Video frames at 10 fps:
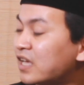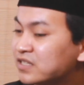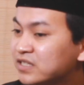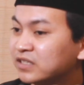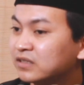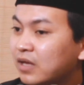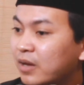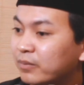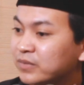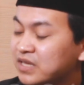ngasih
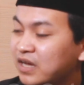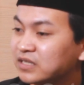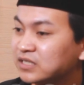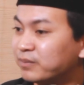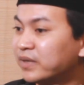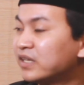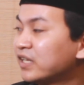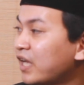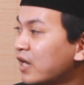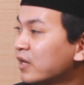misalkan teman
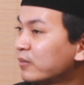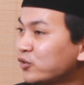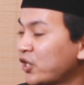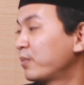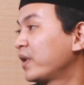nih ada punya